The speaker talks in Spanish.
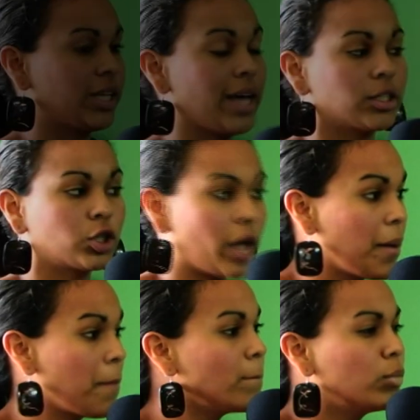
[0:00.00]
sea,
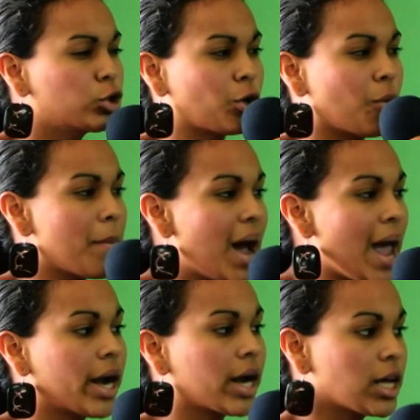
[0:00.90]
es mucho más
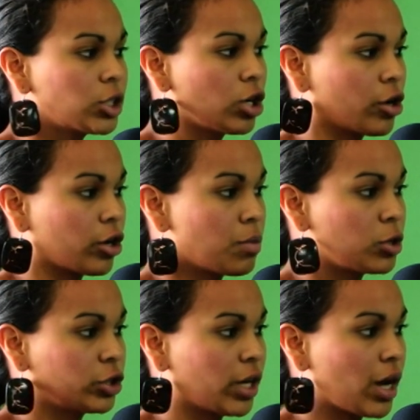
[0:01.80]
el riesgo que corremos
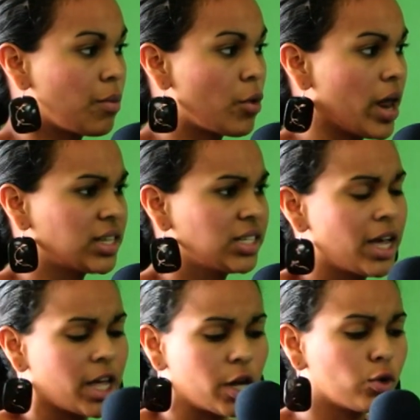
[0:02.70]
nosotros las mujeres,
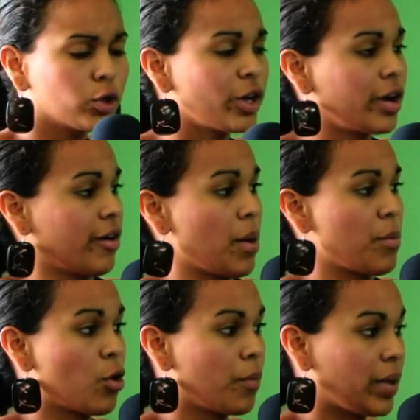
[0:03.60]
incluso aunque
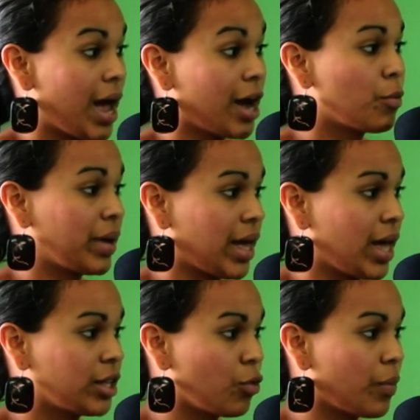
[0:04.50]
vayamos
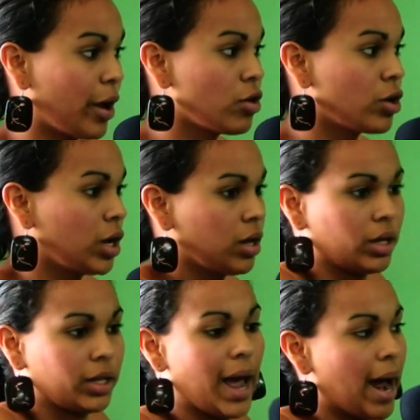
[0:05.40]
acompañadas de un varón.
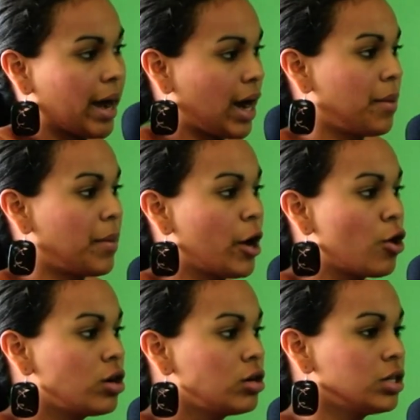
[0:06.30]
Agarran al
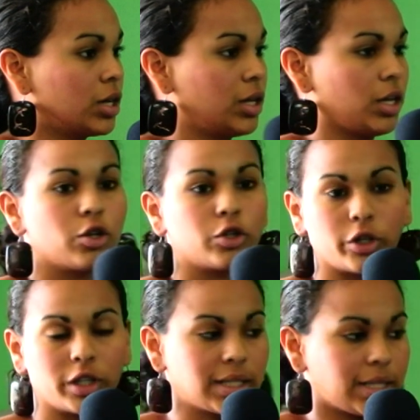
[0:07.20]
varón y
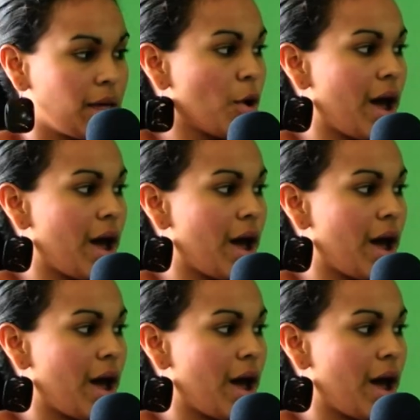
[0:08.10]
nosotras quedamos